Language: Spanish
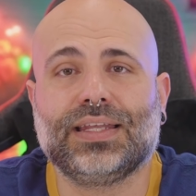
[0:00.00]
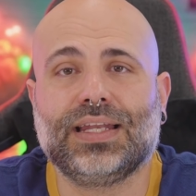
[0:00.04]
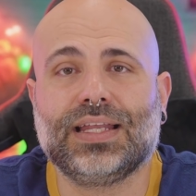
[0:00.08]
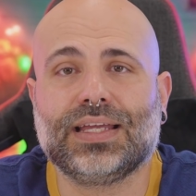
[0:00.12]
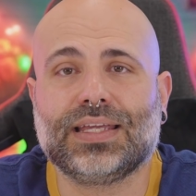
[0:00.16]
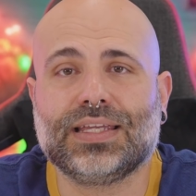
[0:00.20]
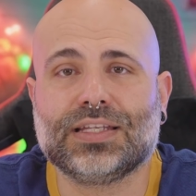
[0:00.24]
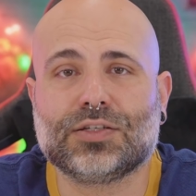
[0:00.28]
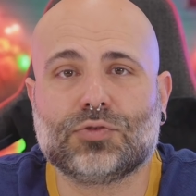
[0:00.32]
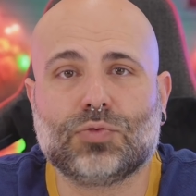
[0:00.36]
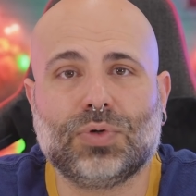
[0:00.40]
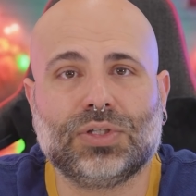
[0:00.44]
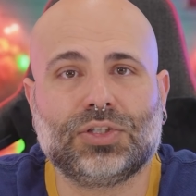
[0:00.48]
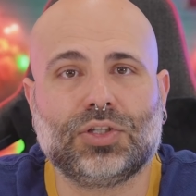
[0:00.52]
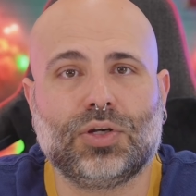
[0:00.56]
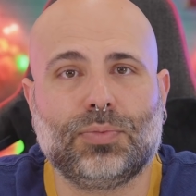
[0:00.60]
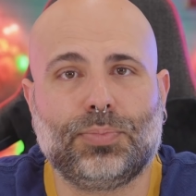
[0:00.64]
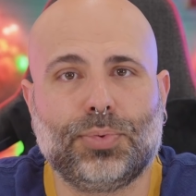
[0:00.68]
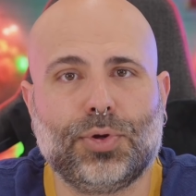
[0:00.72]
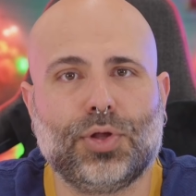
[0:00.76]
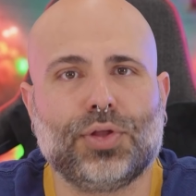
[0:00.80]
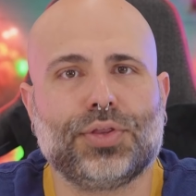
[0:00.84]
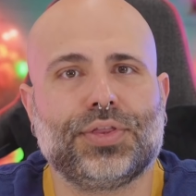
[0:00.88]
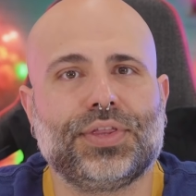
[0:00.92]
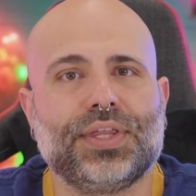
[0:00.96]
del X4
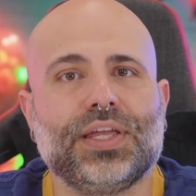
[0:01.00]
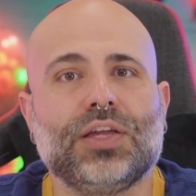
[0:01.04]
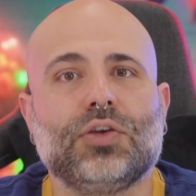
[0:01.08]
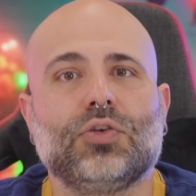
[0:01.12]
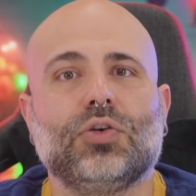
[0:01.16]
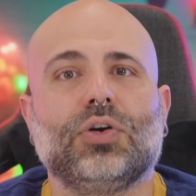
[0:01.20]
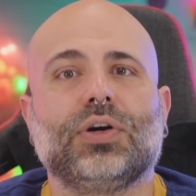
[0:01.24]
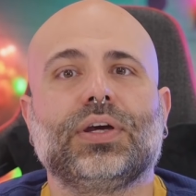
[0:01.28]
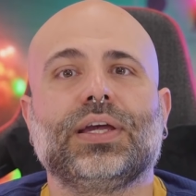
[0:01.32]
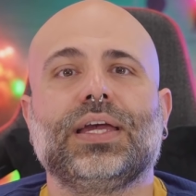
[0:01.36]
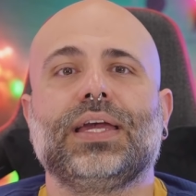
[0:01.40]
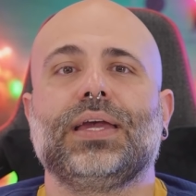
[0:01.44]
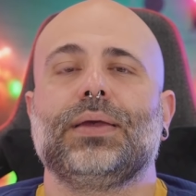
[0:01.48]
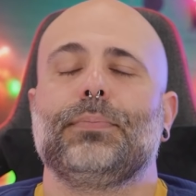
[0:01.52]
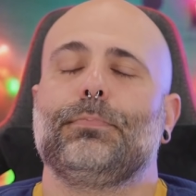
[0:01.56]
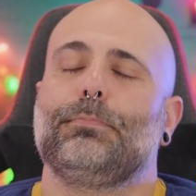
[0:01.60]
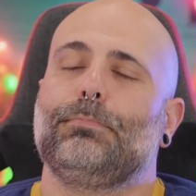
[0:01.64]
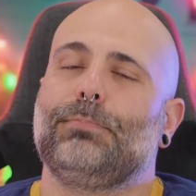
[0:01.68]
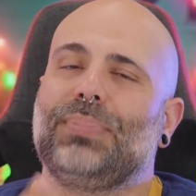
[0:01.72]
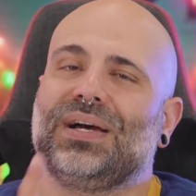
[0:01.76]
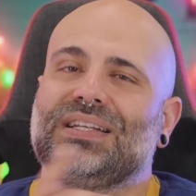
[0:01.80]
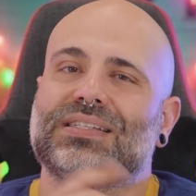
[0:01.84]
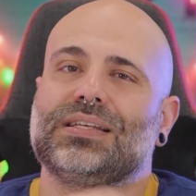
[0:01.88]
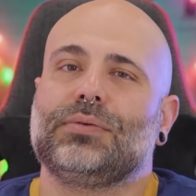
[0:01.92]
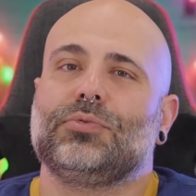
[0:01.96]
Pro 5G
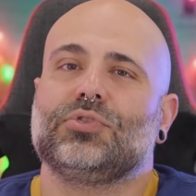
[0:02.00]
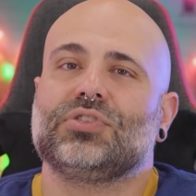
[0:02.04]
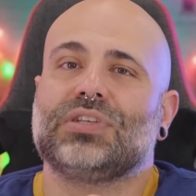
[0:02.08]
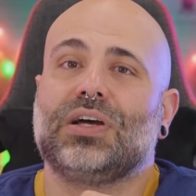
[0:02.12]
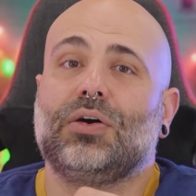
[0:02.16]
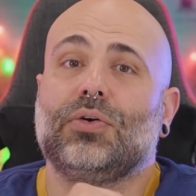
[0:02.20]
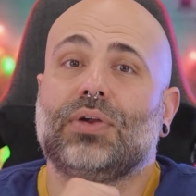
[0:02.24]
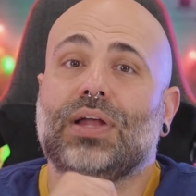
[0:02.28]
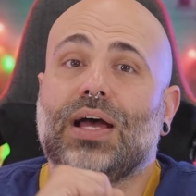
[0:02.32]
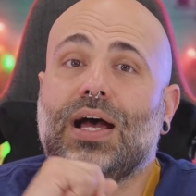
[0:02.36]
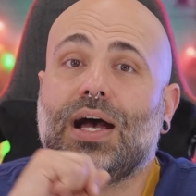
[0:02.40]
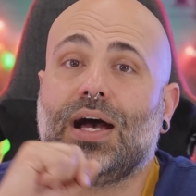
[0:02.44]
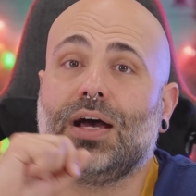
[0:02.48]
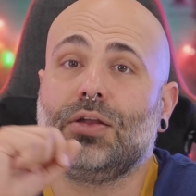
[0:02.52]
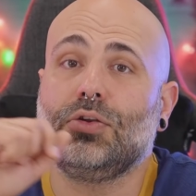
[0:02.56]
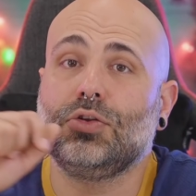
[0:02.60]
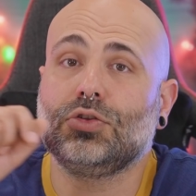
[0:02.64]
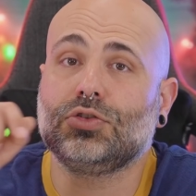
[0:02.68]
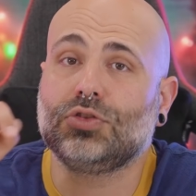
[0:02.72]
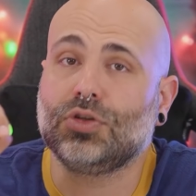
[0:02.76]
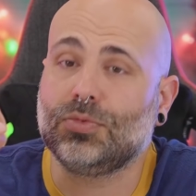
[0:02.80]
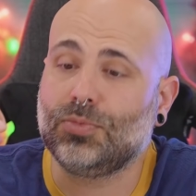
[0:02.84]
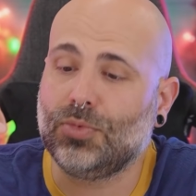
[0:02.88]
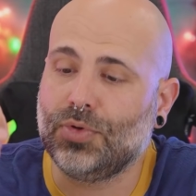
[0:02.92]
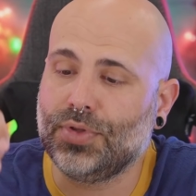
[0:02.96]
pasamos ahora al
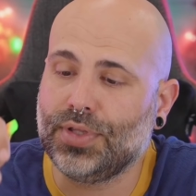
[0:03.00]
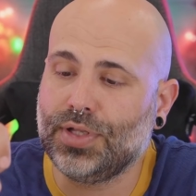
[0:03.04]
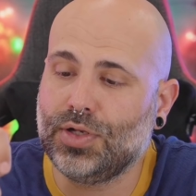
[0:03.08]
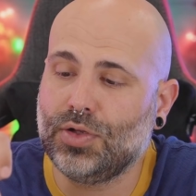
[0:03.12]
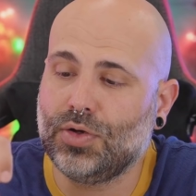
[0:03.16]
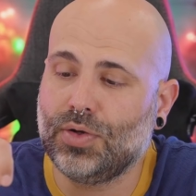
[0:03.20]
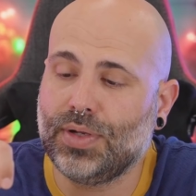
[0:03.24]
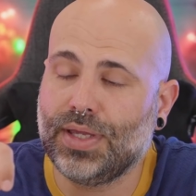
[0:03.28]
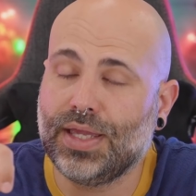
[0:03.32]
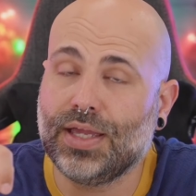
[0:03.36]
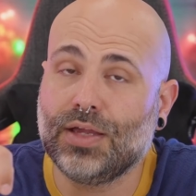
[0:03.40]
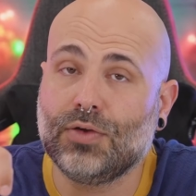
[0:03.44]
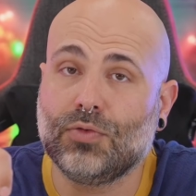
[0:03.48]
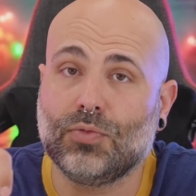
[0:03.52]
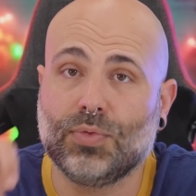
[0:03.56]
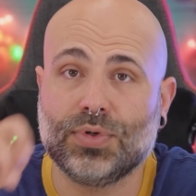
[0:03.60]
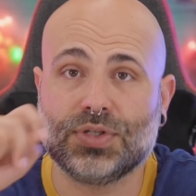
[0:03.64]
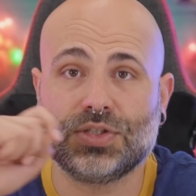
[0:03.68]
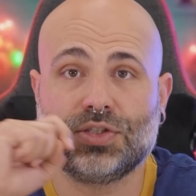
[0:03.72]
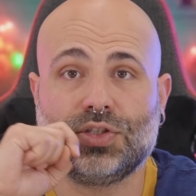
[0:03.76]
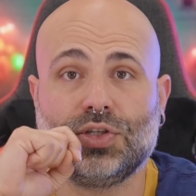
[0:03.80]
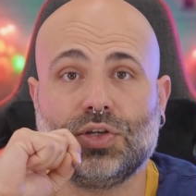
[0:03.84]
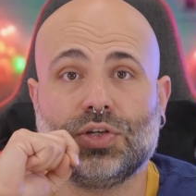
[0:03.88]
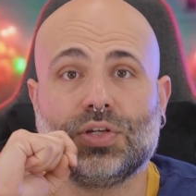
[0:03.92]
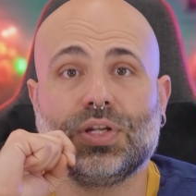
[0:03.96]
otro modelo en
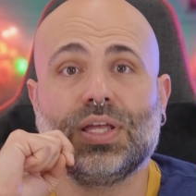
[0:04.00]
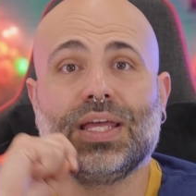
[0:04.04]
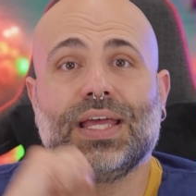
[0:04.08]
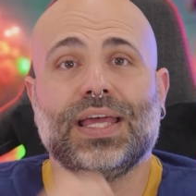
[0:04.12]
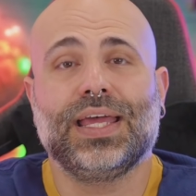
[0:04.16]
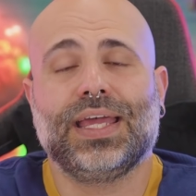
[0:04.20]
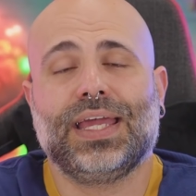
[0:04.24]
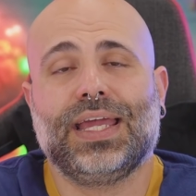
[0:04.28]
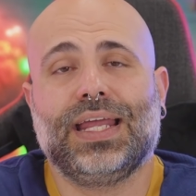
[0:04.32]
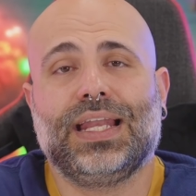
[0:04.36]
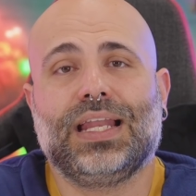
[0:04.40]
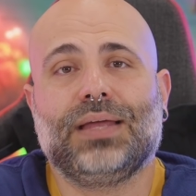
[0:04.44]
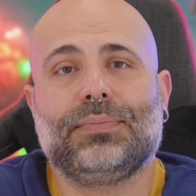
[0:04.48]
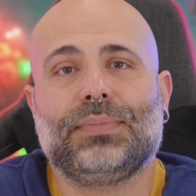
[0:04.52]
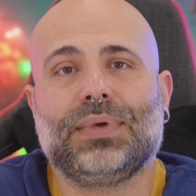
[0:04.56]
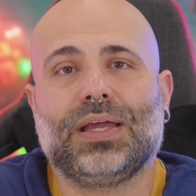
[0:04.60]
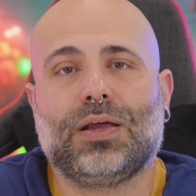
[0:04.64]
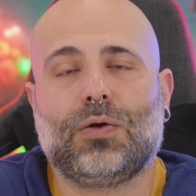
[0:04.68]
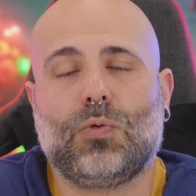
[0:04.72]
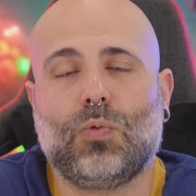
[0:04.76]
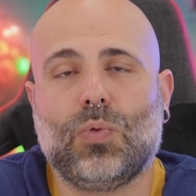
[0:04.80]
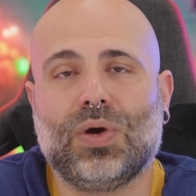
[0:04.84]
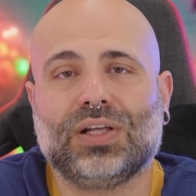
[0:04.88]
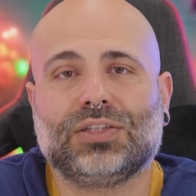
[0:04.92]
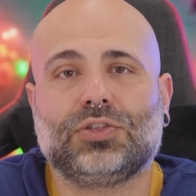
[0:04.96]
cuestión, el
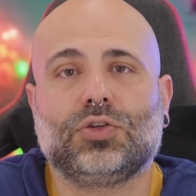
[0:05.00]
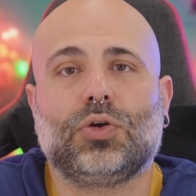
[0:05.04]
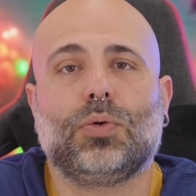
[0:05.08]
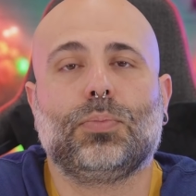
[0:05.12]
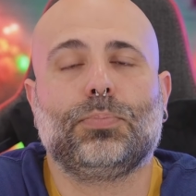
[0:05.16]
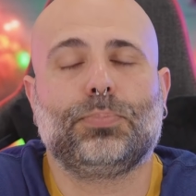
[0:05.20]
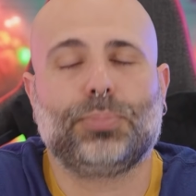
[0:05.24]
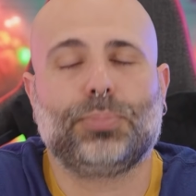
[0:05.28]
M4